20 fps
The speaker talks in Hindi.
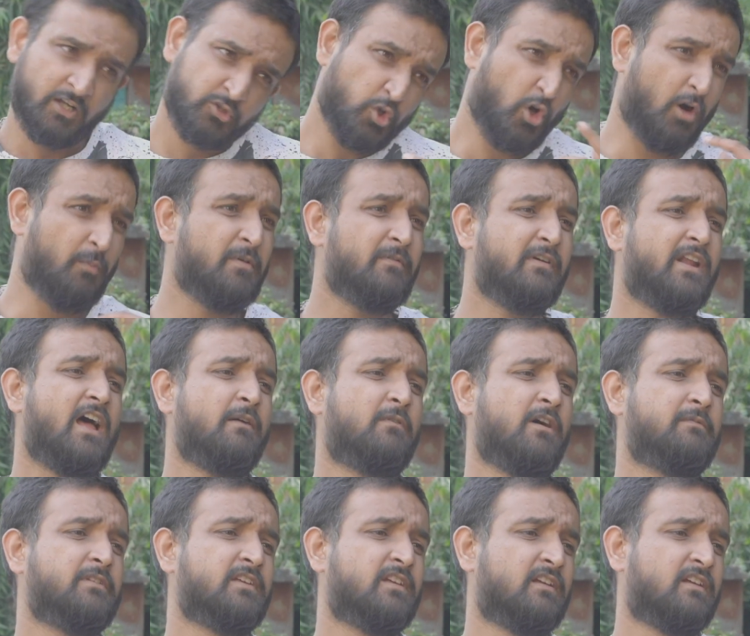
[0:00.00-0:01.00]
लग तो हमें भी रहा है
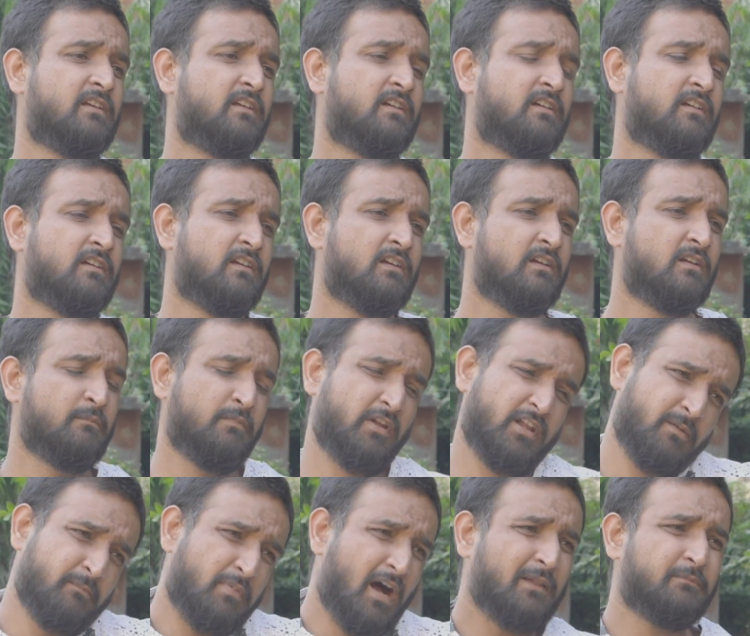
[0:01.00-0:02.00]
भाभी
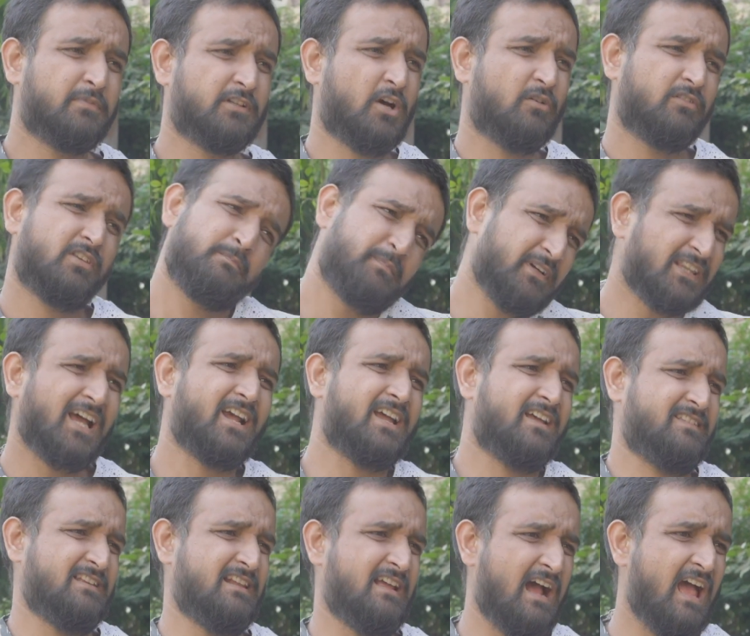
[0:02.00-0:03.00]
पर एक बात बताओ कि पता
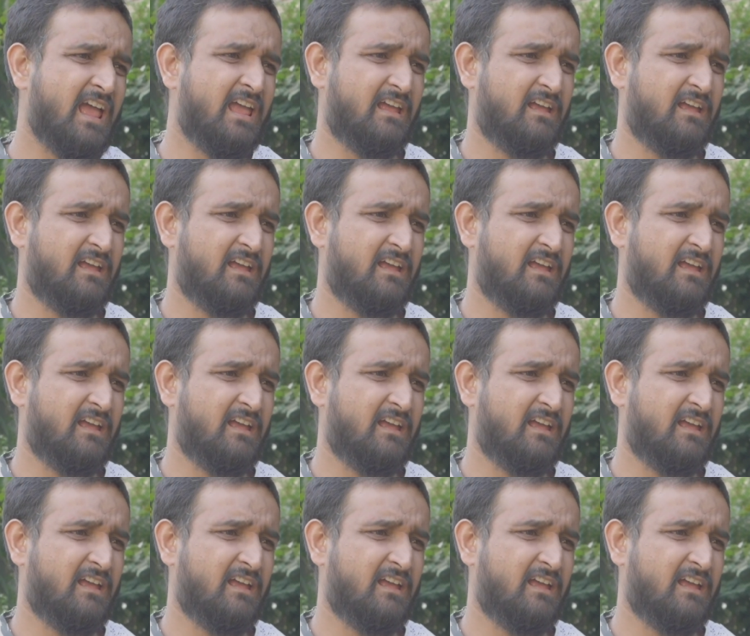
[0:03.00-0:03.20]
कैसे लगा